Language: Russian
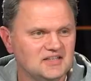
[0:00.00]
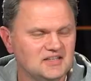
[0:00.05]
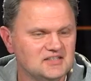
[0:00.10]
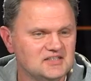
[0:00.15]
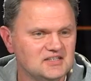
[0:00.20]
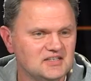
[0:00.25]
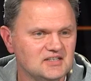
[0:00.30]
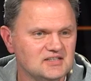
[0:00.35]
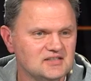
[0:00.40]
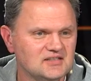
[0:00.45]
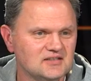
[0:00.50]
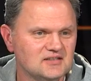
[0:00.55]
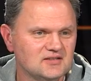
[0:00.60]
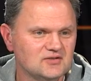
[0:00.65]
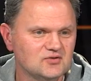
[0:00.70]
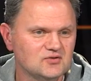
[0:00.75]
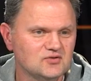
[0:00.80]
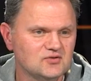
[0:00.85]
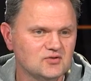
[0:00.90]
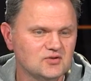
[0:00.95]
интересный, это
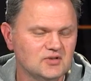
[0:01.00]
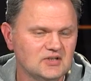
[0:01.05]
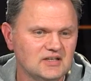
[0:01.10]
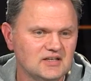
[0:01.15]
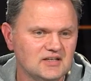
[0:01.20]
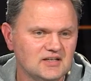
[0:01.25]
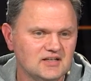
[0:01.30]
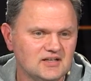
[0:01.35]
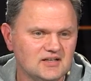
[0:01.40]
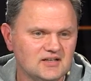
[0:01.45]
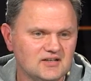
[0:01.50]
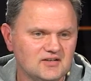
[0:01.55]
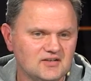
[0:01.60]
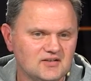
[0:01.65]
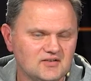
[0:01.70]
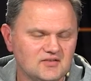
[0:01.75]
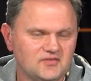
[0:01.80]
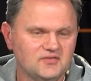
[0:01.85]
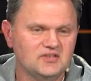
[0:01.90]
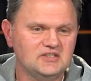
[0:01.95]
то, что
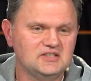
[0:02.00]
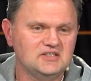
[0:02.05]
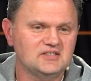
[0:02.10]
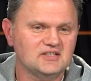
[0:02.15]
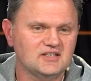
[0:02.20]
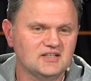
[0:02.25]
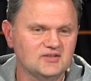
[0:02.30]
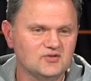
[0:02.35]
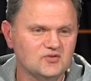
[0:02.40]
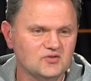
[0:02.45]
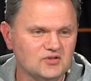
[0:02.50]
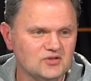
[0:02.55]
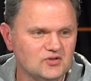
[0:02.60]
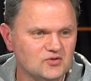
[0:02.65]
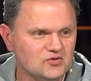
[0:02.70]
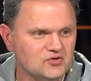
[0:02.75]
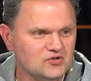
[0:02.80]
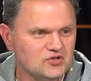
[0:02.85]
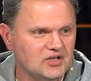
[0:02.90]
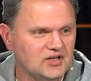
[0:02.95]
э, водитель, который
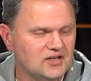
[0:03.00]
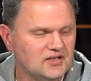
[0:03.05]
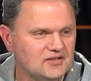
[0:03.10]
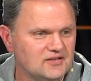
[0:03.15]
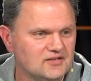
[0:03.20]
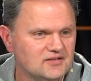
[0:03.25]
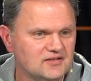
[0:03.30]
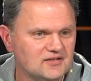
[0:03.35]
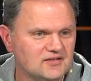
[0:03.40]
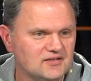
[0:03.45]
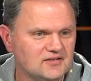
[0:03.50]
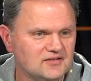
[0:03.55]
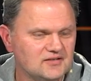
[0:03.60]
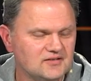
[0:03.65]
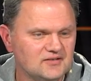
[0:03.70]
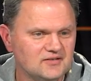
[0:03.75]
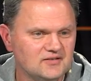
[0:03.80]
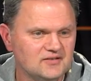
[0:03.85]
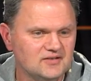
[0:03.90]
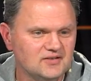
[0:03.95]
нарушает,
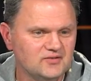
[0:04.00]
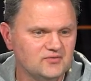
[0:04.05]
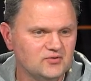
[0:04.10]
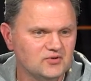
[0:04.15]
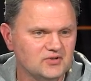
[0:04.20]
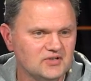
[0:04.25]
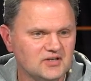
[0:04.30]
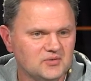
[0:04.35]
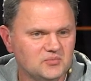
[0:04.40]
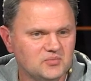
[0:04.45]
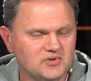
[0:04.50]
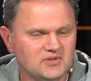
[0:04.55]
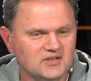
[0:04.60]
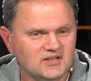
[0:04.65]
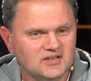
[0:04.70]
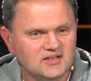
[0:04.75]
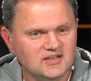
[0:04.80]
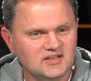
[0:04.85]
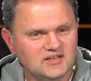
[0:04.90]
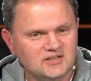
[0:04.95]
э, его как бы
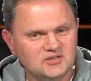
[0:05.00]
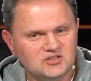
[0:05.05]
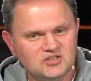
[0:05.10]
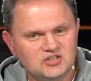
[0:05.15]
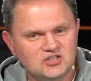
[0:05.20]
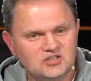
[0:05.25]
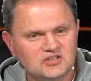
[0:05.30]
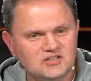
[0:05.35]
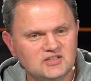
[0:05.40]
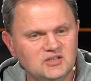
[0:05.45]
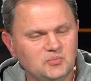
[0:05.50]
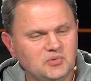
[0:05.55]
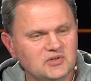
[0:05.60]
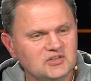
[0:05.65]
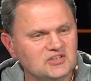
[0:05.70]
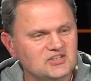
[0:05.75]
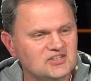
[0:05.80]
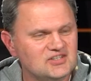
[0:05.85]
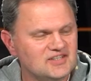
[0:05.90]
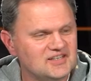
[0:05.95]

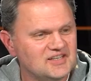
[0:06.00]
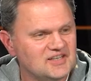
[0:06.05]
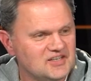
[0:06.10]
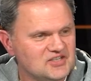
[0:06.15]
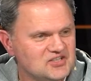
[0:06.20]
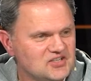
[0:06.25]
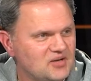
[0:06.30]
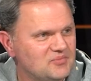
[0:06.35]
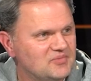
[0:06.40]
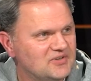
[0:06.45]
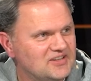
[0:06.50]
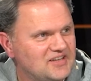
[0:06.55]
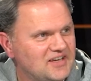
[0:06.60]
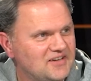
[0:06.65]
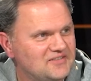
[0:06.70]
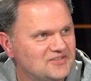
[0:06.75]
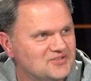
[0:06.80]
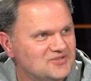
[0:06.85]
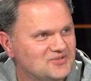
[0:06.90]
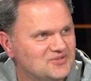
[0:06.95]
дополнительная жаба
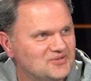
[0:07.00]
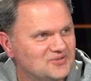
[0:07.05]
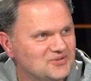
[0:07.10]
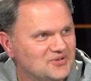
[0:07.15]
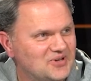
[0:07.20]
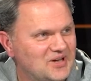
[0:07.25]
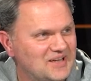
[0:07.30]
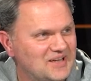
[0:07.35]
давит, что